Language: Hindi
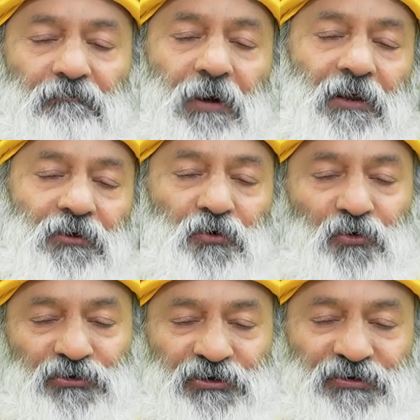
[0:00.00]
बड़ी
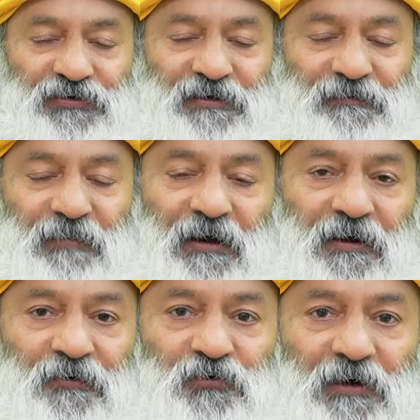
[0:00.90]
खुशी से
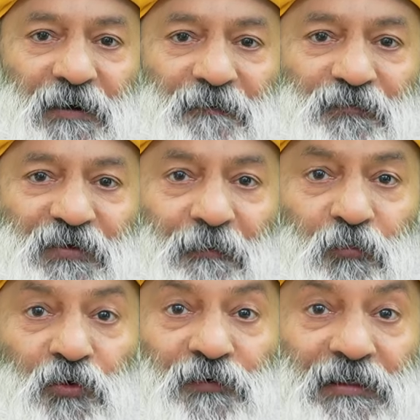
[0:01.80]
भरा हुआ
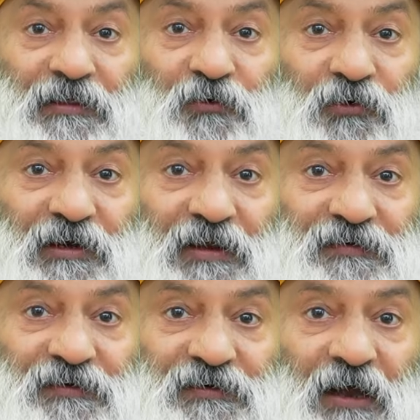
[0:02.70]
जब कोई व्यक्ति कोई नई
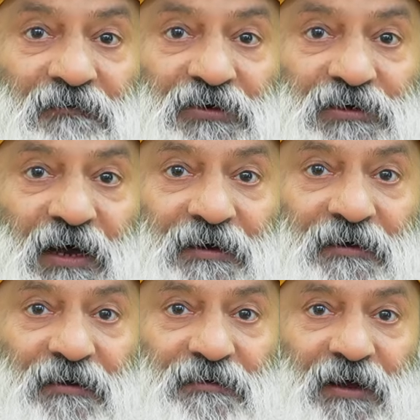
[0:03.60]
चीज का आविष्कार
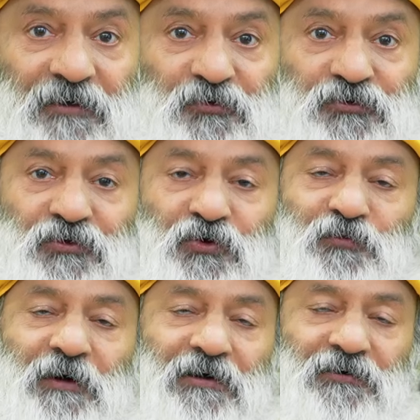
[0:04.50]
करता है तो उसकी
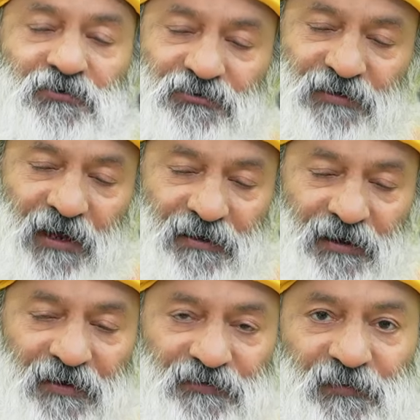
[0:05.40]
उमंग उत्साह
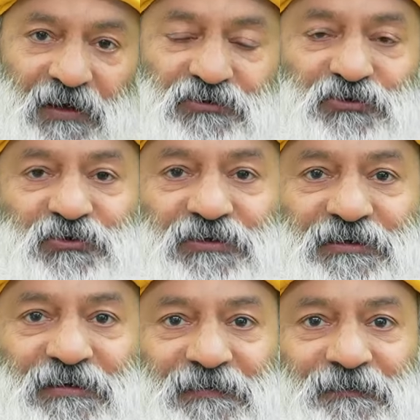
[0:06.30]
आसमान
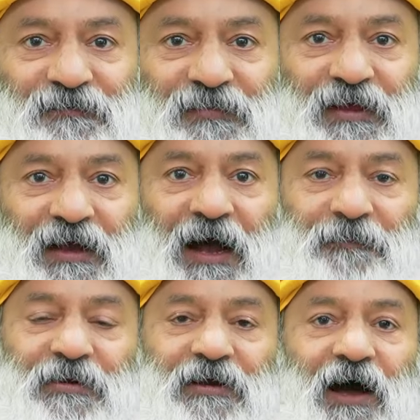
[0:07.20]
छूती है
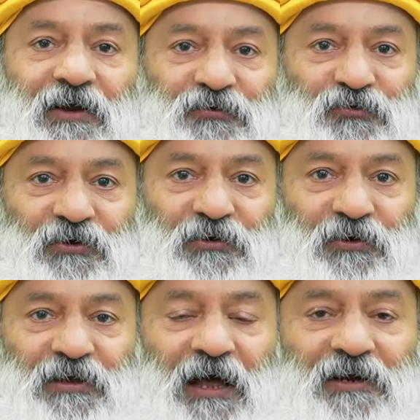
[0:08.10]
आपने कहानी सुनी
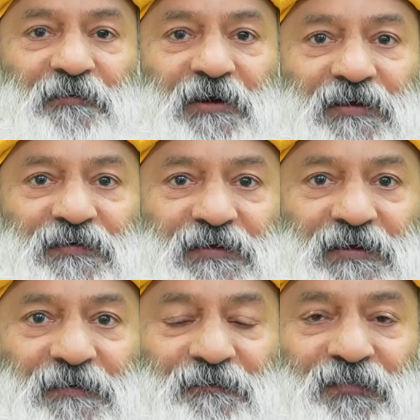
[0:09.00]
होगी आर्किमिडीज
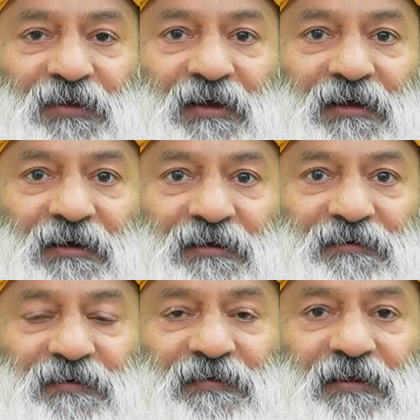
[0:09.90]
की
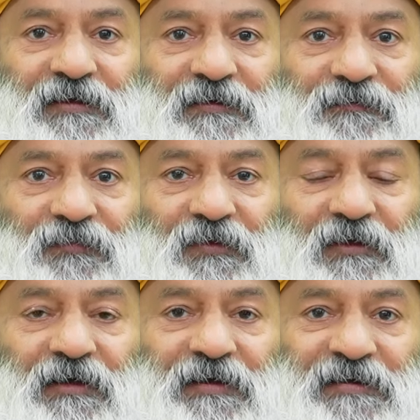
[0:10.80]
जिसने
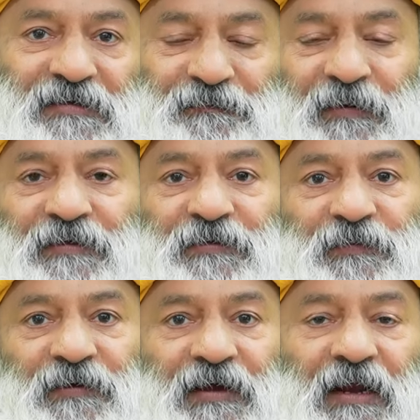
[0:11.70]

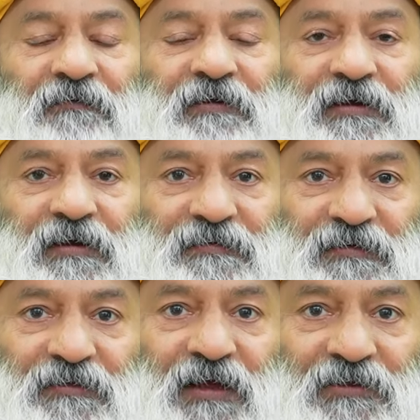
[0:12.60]
स्पेसिफिक ग्रेविटी का
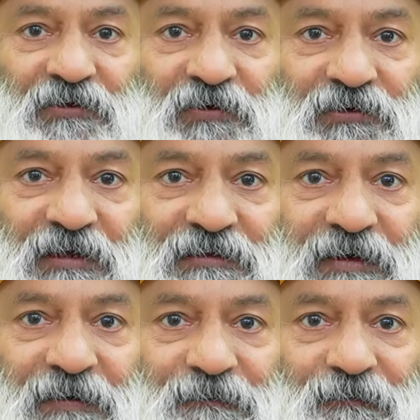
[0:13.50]
सिद्धांत खोजा
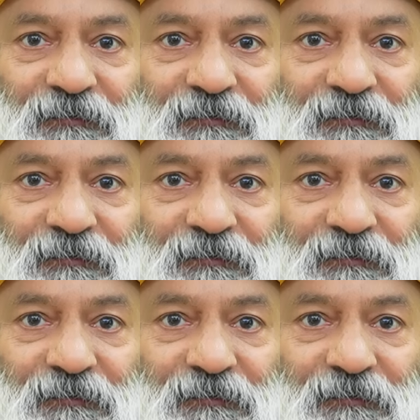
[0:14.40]
था